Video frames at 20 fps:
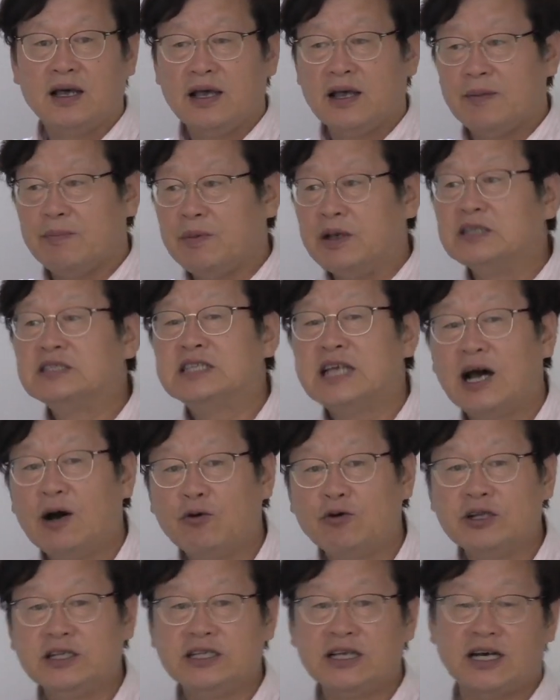몇
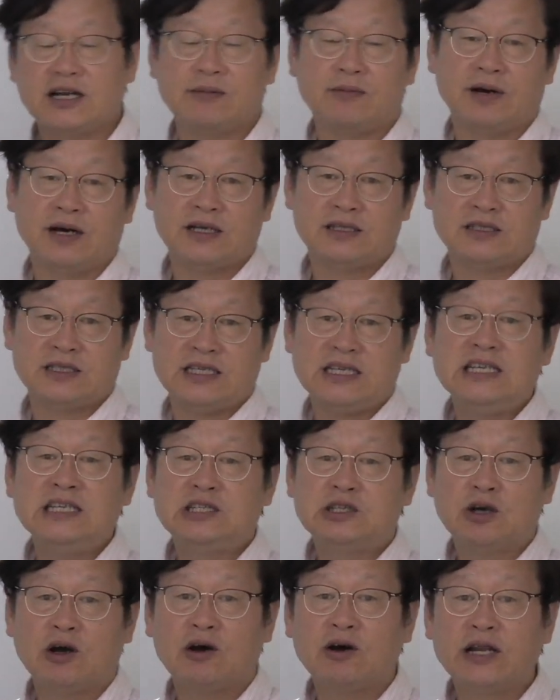차원이냐를 봐야지.
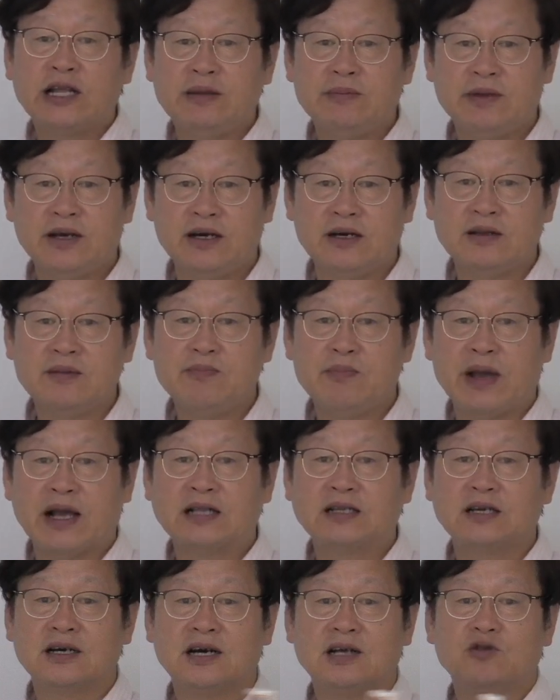2차원이면
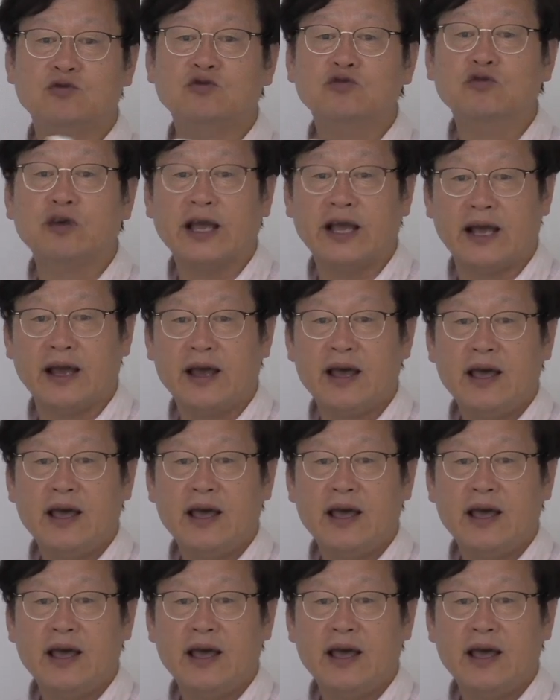벡터가 두 개.